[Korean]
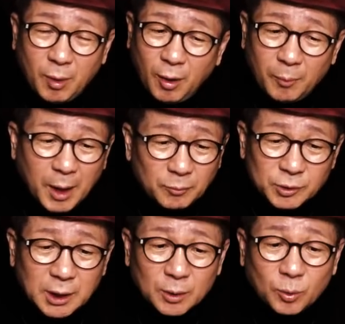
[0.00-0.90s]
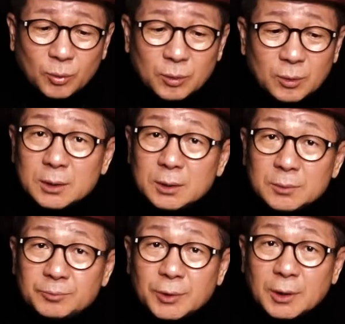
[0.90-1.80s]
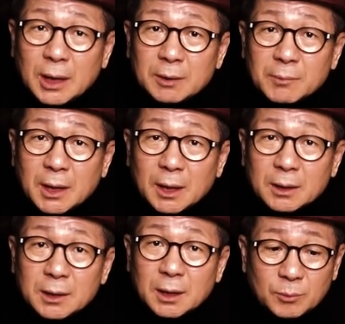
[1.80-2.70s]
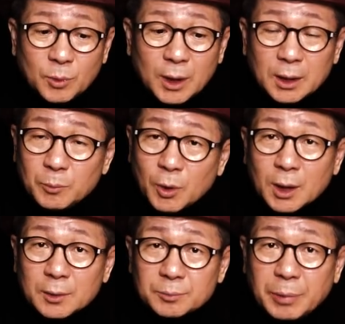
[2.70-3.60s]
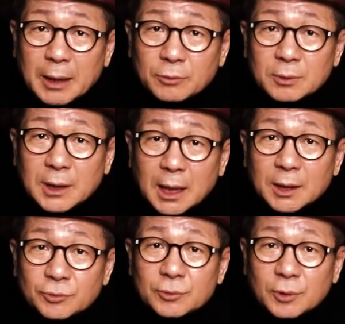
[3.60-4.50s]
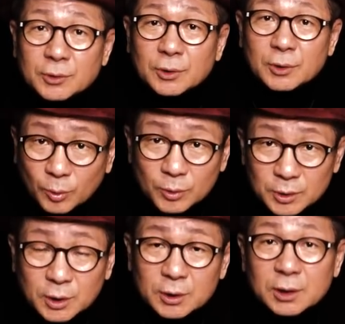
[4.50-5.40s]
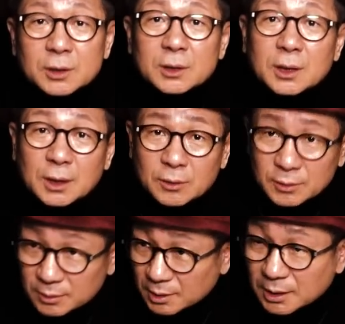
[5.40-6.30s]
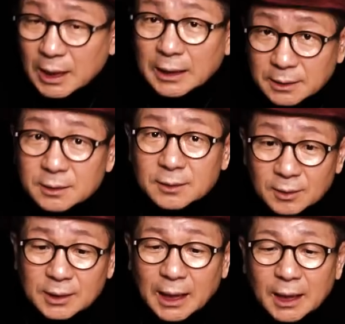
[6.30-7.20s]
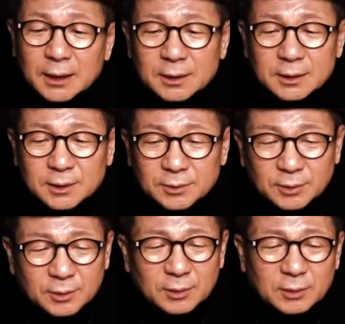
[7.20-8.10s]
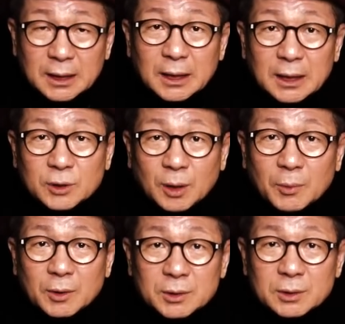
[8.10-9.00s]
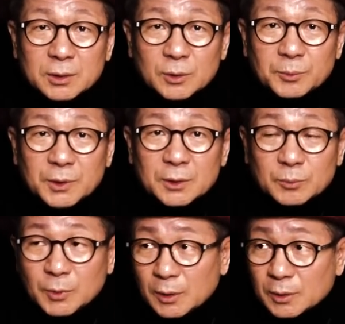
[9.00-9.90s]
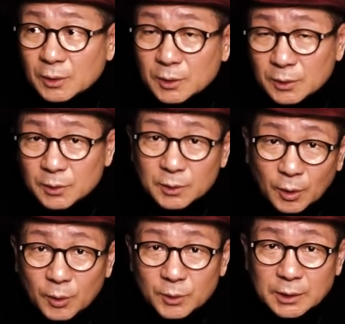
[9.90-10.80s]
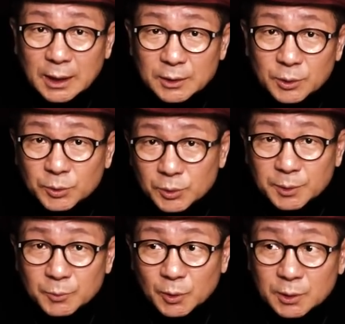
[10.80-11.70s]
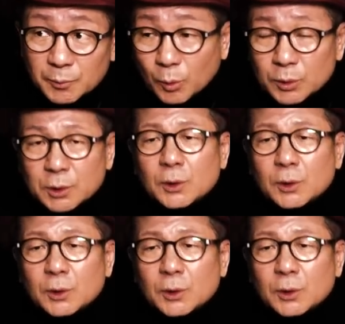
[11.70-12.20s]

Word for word: 어마무시한 돈을 어, 뿌린 거 아닙니까? 그러니까 고양이 목에 방울을 달아준 거죠. 돈을 쳐들였으니까 넌 기사 안 쓰는 거다 이런 식으로. 그러니까 처먹었 놈들은 뭐 그 언론사에서 조심조심 혹시